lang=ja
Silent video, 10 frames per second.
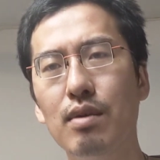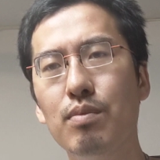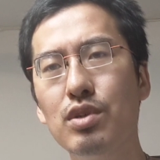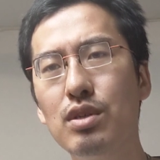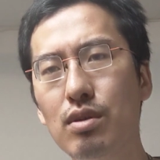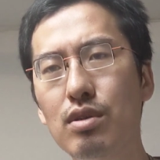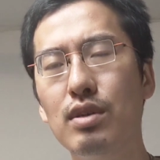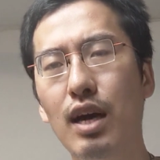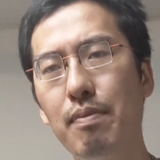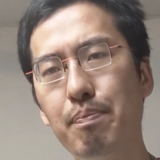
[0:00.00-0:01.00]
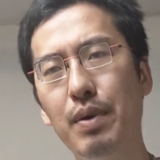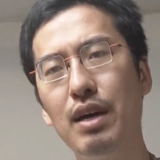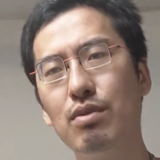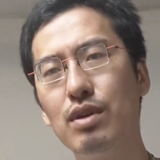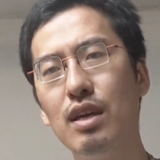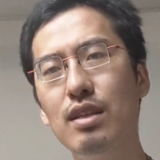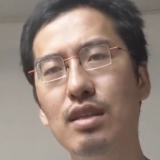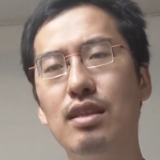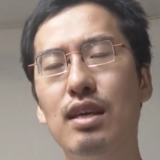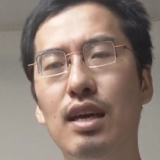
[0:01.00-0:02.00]
もちろんラッパーと芸
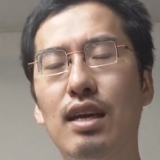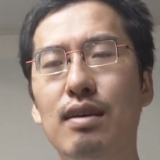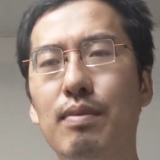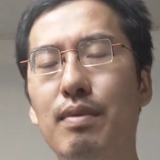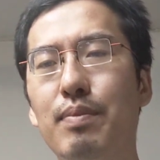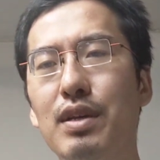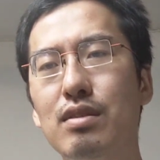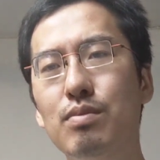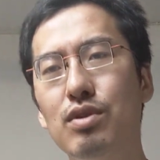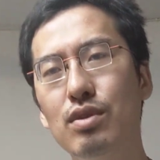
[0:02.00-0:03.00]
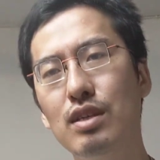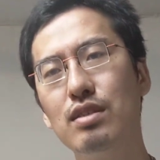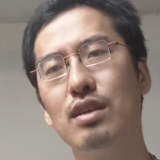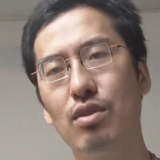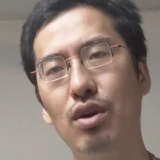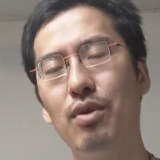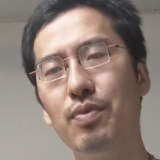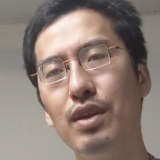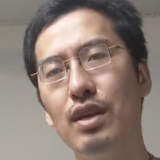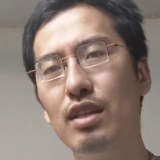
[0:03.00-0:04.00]
人って、まあ、別物ですけど
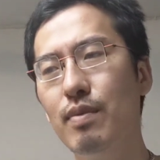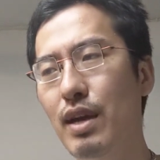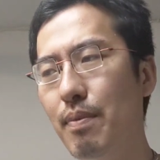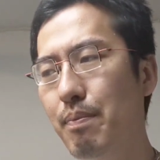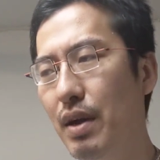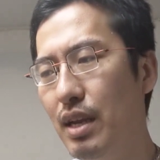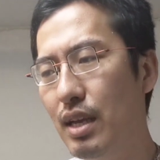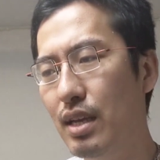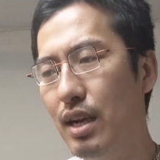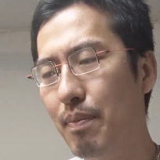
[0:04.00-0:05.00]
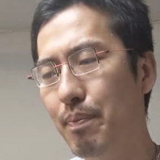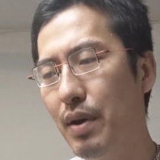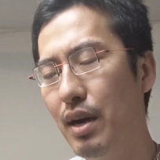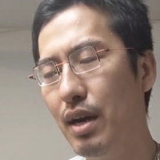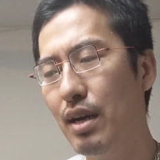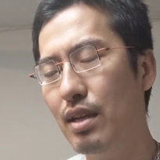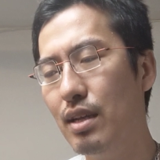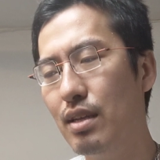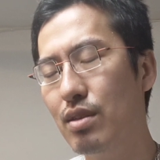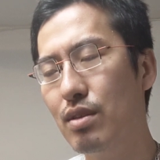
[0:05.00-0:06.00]
でもやっぱり
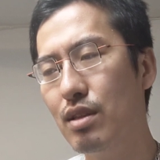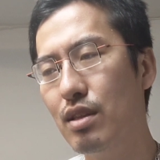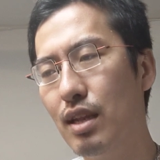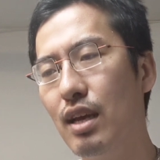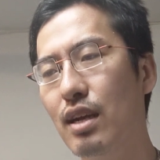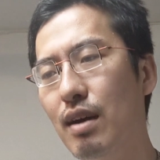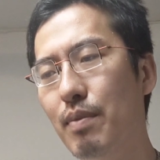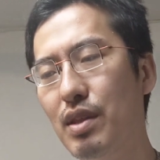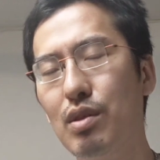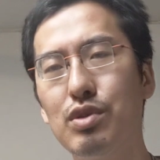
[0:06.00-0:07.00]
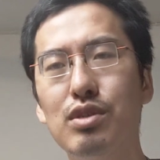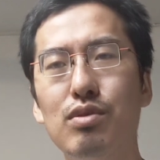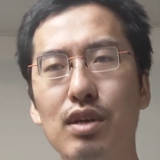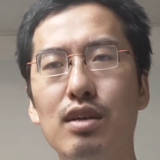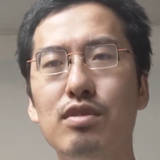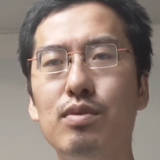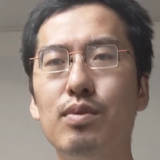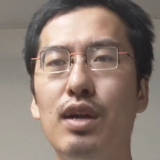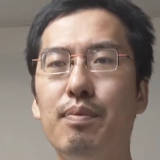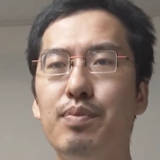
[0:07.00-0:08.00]
ラッパーにね頑張ってほしいというか自分
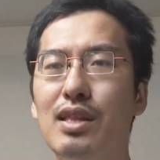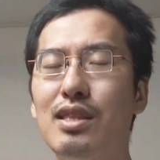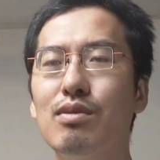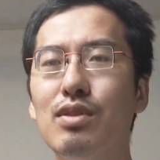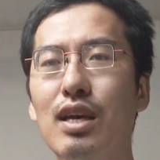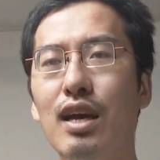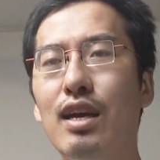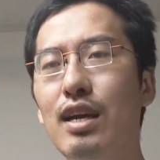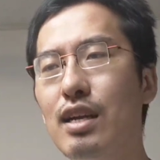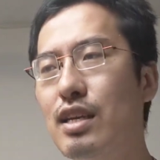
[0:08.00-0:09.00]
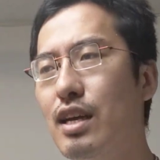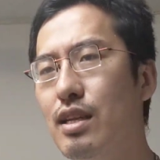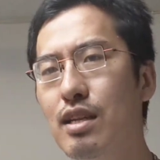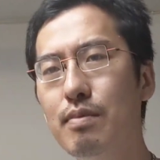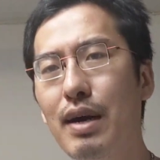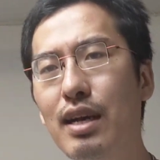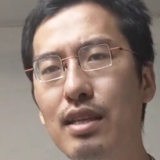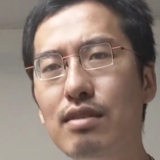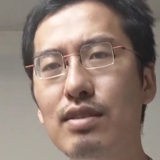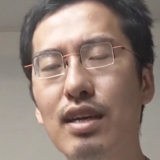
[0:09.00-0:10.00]
もラップやってるんで芸人に負
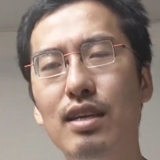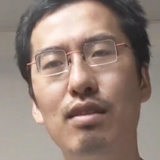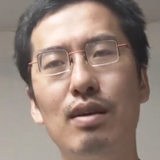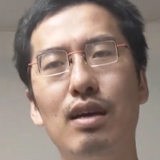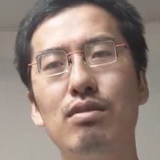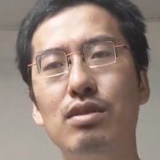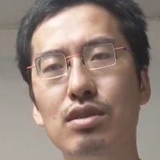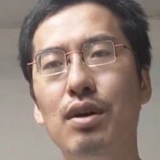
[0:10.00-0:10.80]
けたくないなっていうのがあるんです